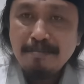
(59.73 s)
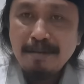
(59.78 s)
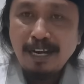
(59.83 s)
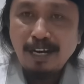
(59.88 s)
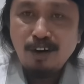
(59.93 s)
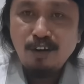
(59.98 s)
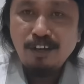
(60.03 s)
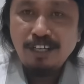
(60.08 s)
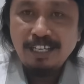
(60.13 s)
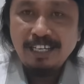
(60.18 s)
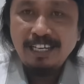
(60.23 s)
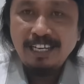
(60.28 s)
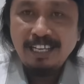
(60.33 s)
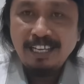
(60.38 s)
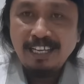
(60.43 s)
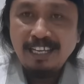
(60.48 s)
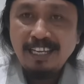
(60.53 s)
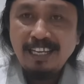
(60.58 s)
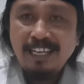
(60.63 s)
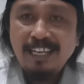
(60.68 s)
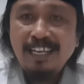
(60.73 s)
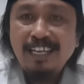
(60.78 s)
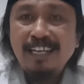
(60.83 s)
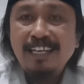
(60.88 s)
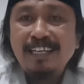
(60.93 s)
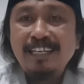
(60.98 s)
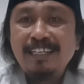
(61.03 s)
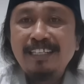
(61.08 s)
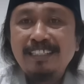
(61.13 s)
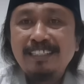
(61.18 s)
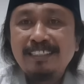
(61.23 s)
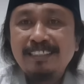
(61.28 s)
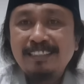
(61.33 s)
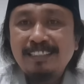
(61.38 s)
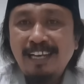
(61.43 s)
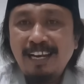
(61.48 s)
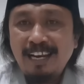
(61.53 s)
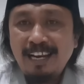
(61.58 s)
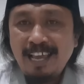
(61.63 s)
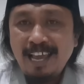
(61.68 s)
Barong ini
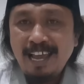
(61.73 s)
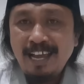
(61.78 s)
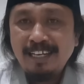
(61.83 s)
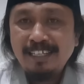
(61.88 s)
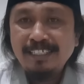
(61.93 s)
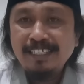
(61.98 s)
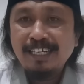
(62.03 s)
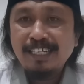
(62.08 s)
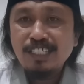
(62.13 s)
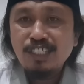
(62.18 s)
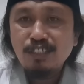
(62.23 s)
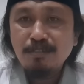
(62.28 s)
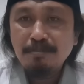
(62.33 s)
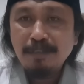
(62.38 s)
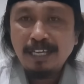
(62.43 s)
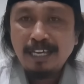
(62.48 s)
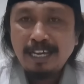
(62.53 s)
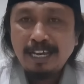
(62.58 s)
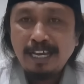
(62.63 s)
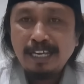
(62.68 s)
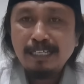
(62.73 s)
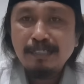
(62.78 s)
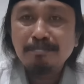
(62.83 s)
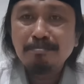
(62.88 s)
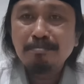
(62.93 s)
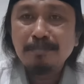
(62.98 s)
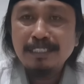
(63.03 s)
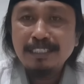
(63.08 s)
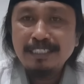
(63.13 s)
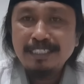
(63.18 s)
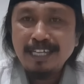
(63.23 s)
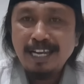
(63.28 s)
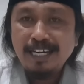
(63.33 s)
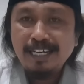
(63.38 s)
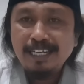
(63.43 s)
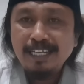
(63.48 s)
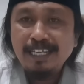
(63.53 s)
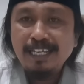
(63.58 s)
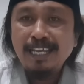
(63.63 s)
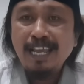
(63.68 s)
telah diresmikan
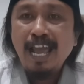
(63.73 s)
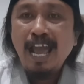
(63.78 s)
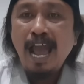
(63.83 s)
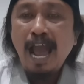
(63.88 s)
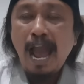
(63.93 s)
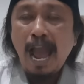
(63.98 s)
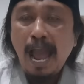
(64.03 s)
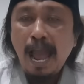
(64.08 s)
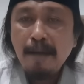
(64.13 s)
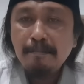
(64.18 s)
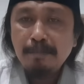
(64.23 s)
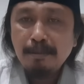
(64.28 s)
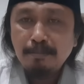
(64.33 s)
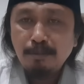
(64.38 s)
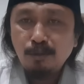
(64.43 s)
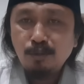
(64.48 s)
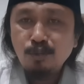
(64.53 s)
menjadi Habib